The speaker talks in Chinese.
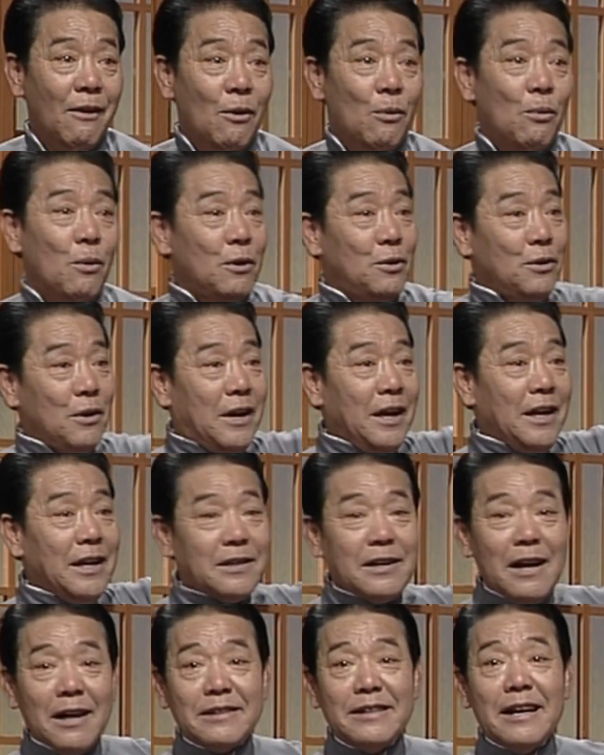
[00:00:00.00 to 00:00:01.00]
我就可以
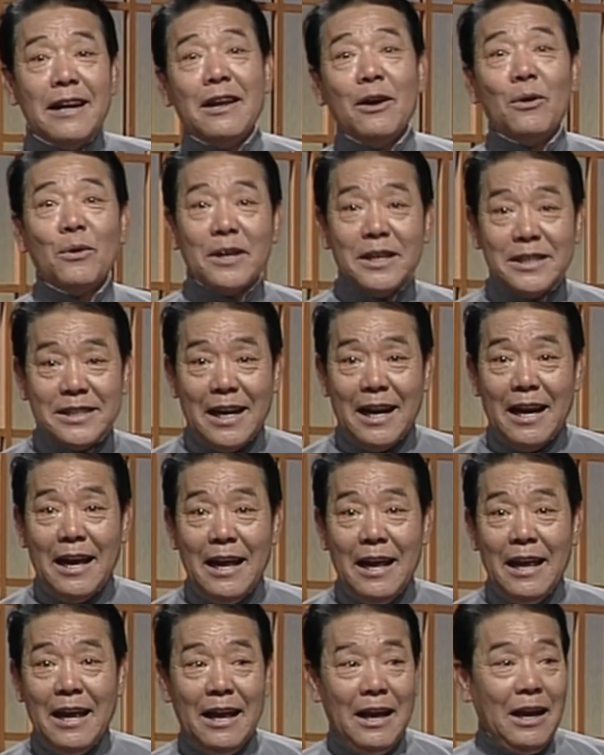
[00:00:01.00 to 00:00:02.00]
上街溜达去了，
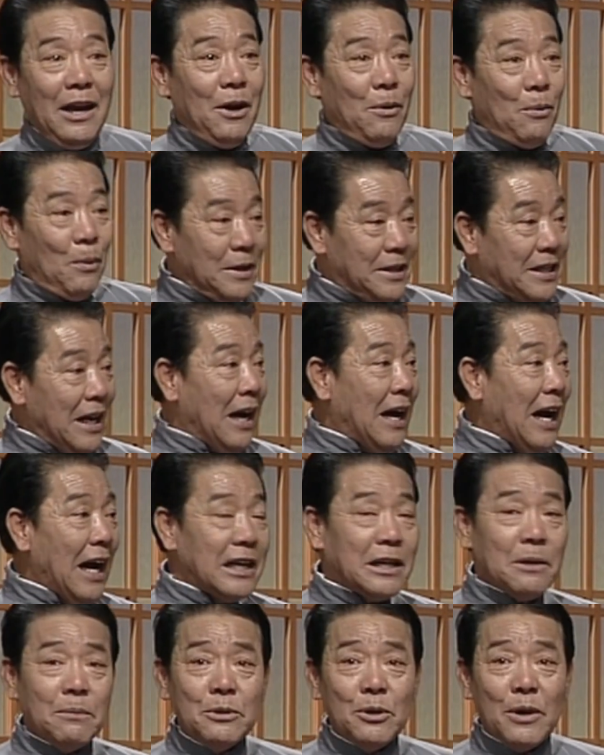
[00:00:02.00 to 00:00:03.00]
我想干
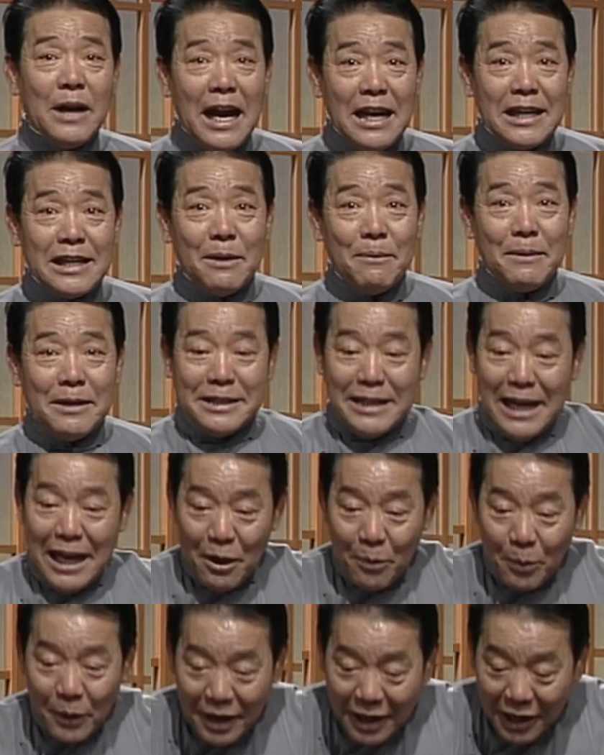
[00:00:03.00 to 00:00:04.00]
什么就干什么。这
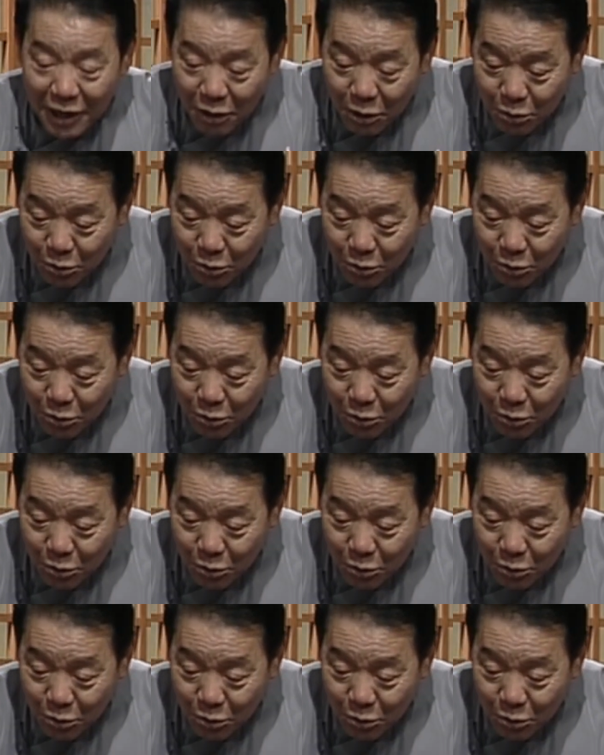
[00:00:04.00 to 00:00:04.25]
回可要